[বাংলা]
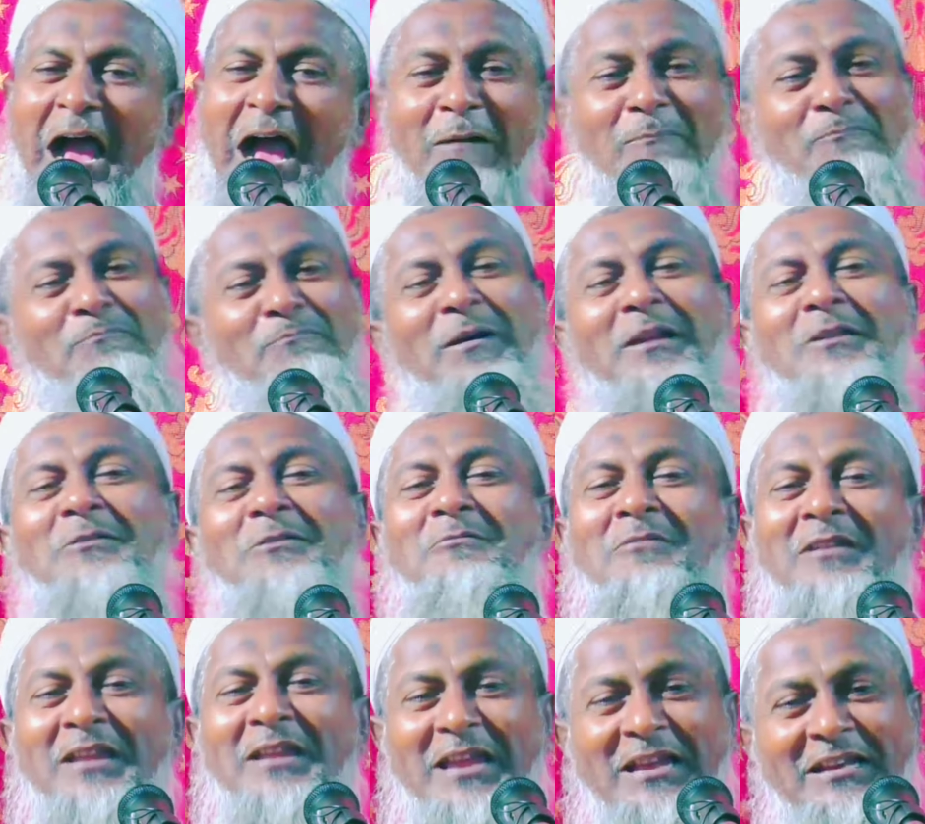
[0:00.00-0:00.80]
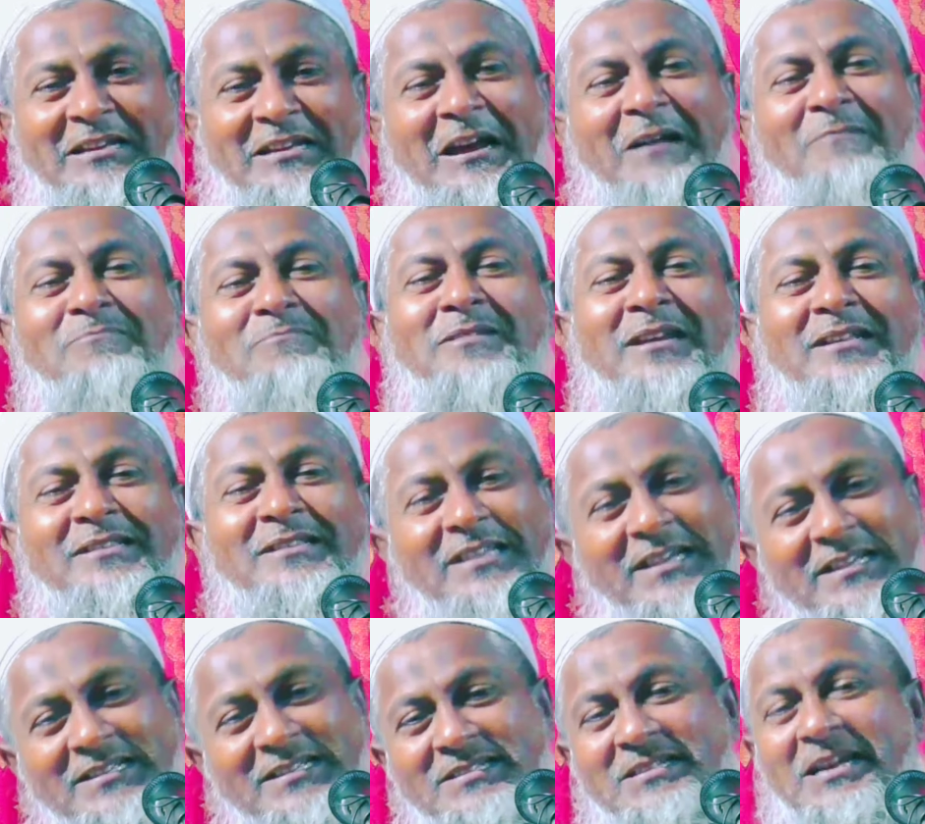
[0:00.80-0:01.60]
আব্বার গলায় গামছা
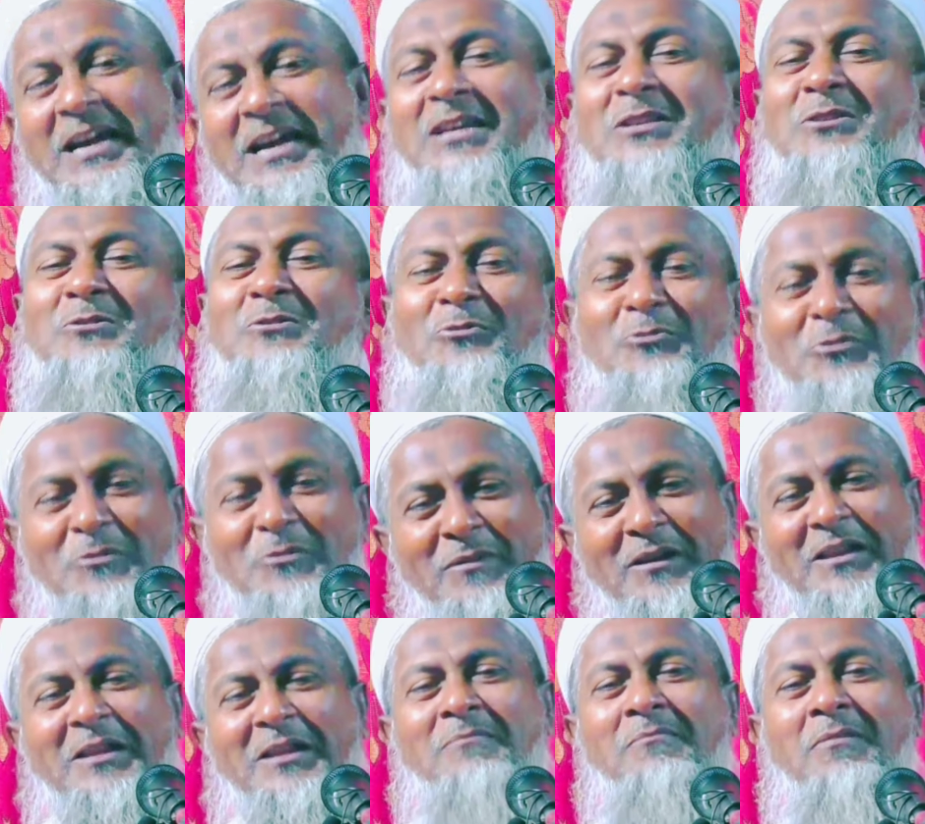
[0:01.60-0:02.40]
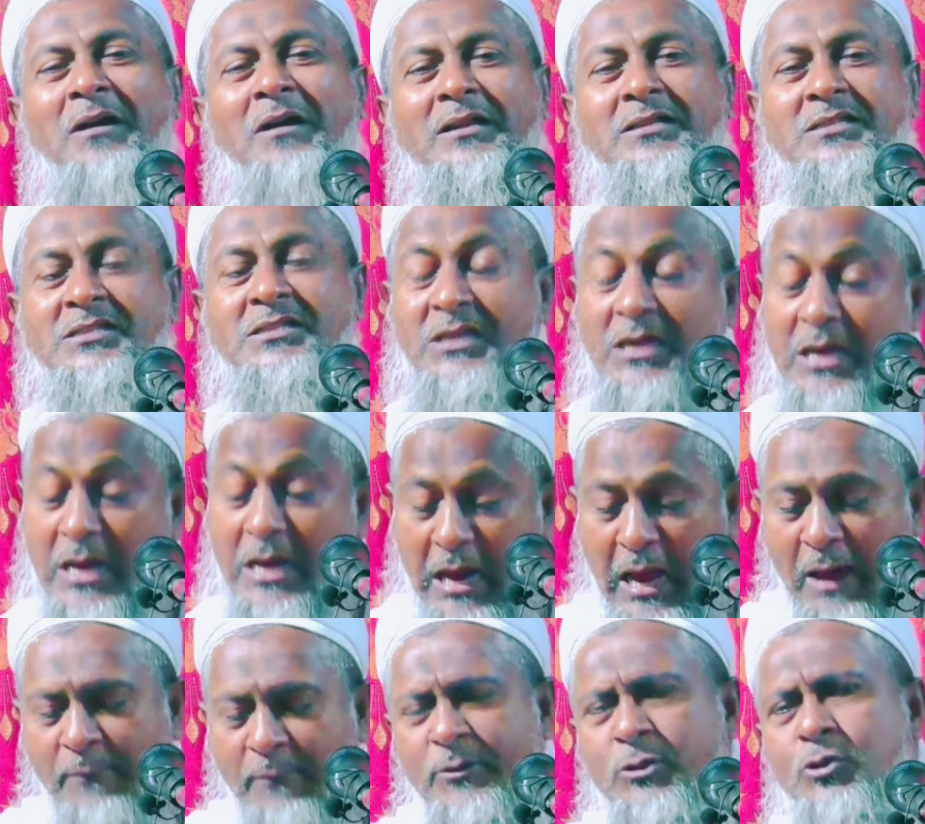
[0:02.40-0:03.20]
দিয়ে যা জুতো মারা মারছে
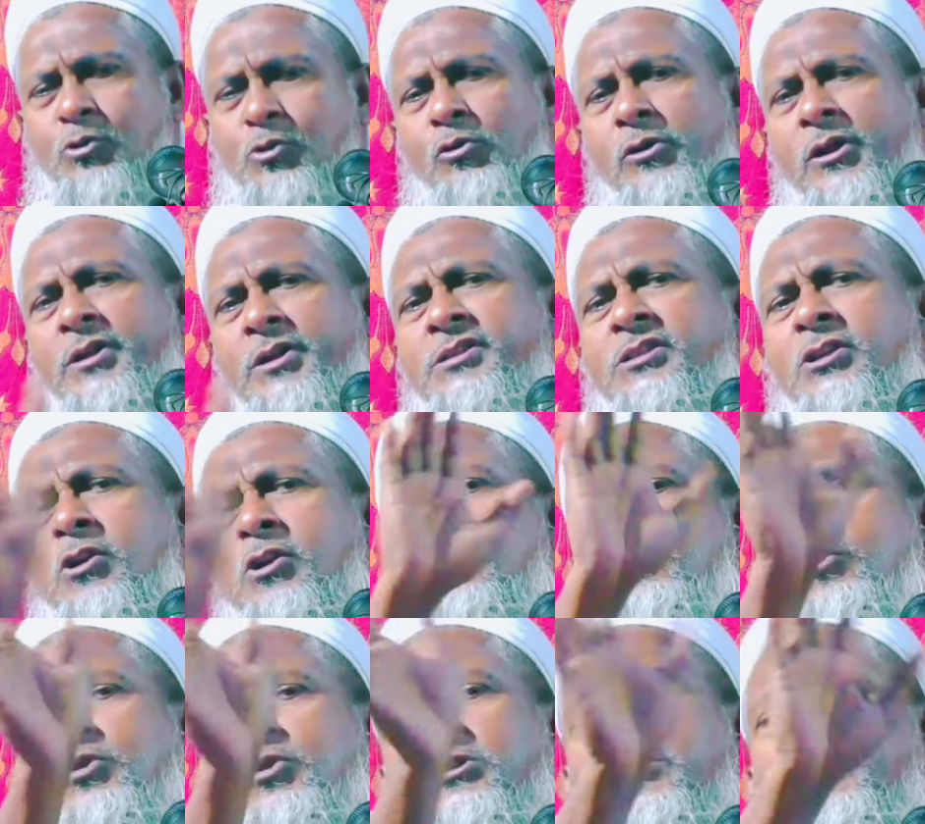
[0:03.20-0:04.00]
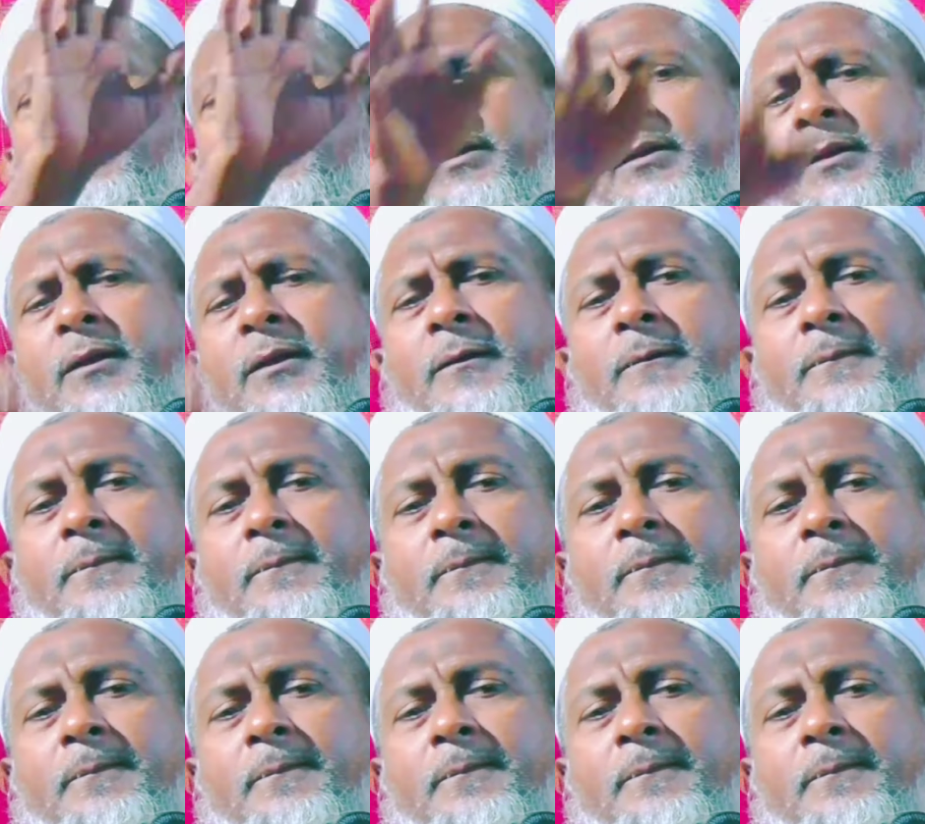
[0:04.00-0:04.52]
আমি চলে এসেছি কেউ বুঝতে হয় না